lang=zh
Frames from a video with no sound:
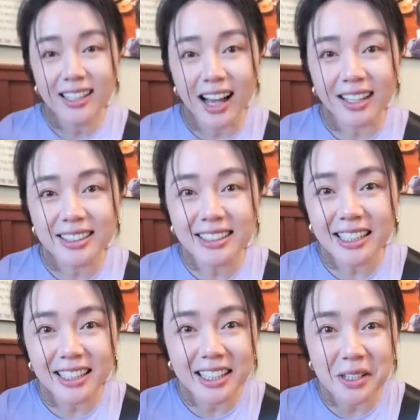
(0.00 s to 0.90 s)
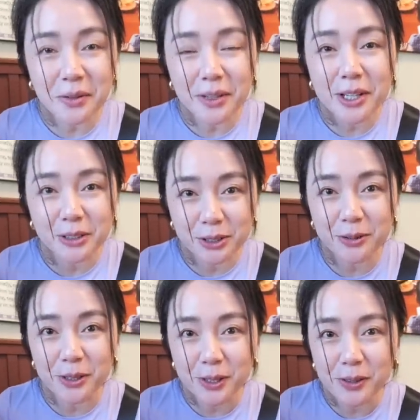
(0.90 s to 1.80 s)
好，之前呢，我有
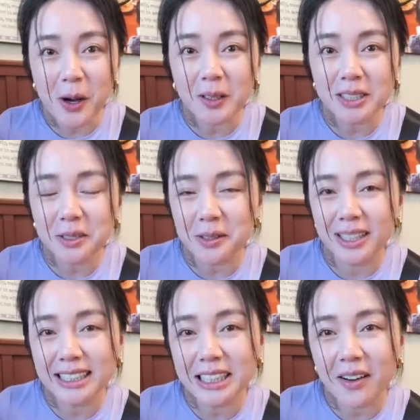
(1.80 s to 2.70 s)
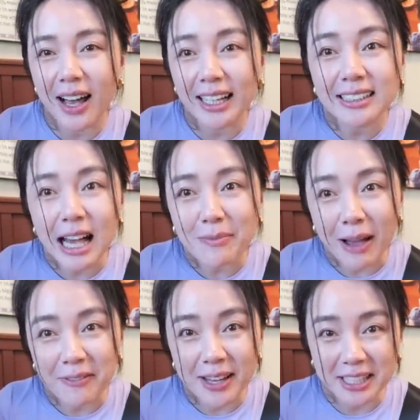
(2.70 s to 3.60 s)
说过，就是我很喜欢一家
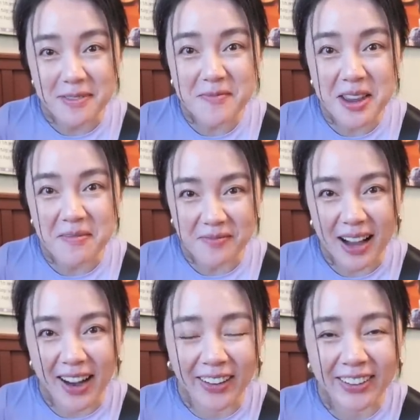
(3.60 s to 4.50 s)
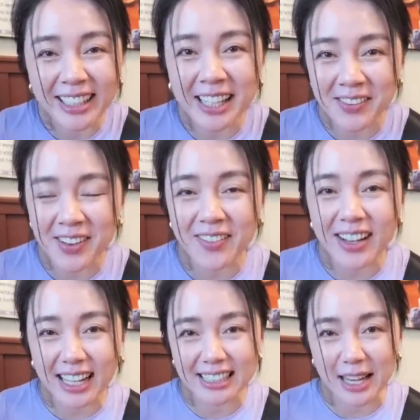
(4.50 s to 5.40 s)
buffet的面包，那个面
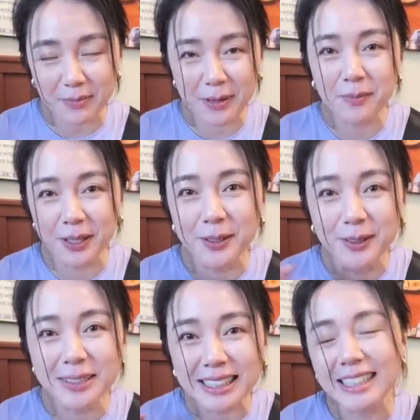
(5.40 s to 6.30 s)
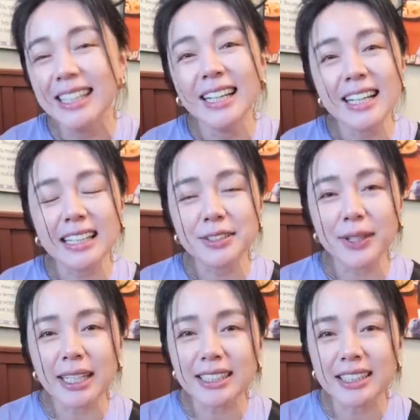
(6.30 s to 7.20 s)
包看起来平平无奇，可是
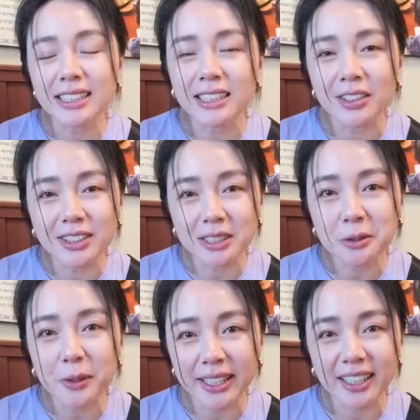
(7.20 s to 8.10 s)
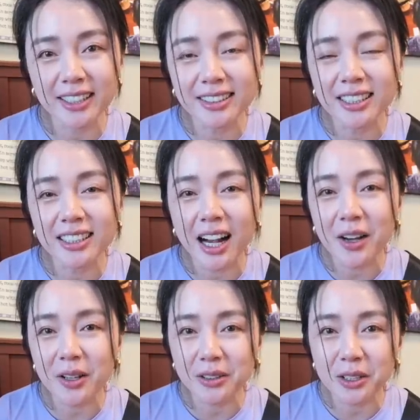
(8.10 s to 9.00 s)
我一吃之后惊为天人。然
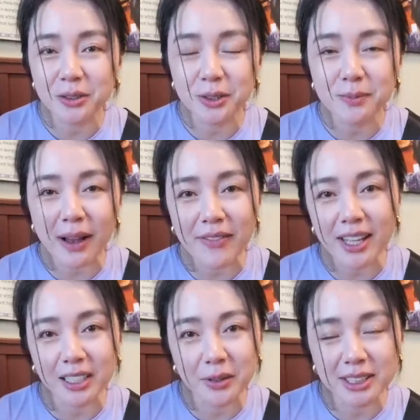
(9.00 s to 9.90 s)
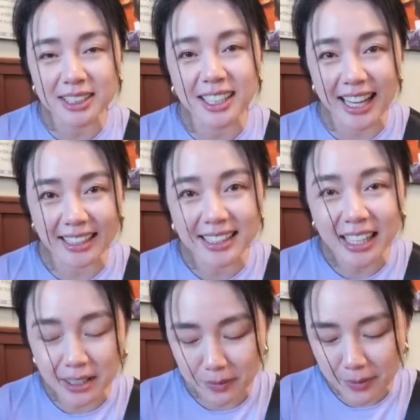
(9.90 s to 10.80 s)
后有时候去buffet可能会吃个2、
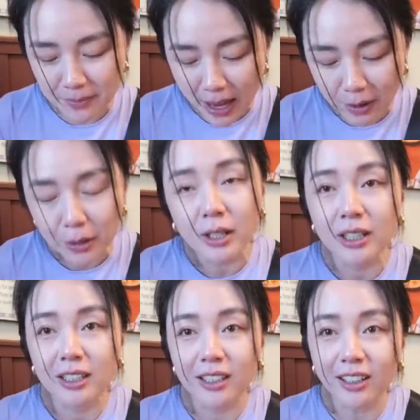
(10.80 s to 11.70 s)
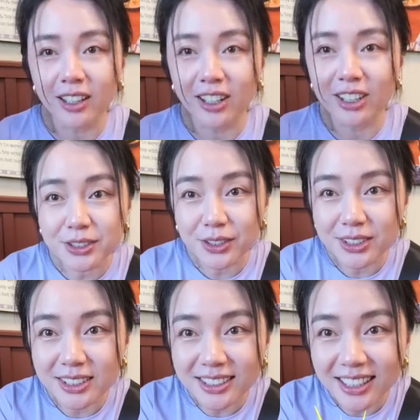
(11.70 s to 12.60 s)
3个面包，真的
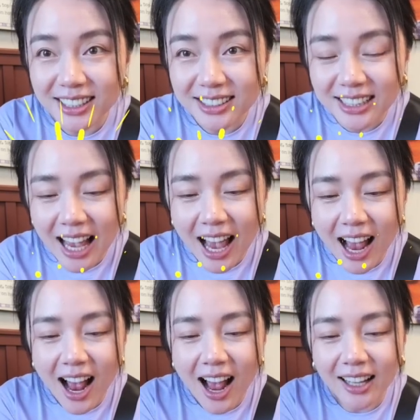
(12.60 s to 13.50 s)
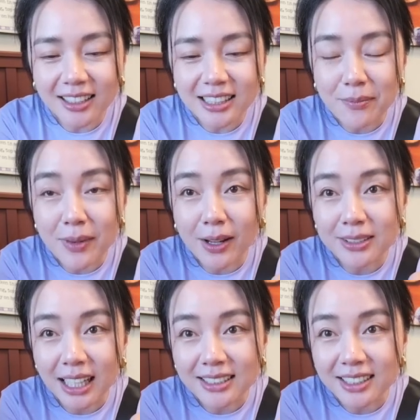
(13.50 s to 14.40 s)
就是这一家，它的餐
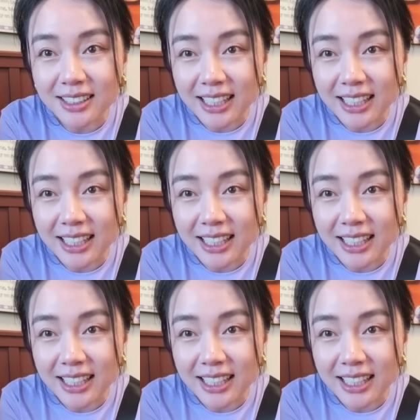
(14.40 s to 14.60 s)
包长这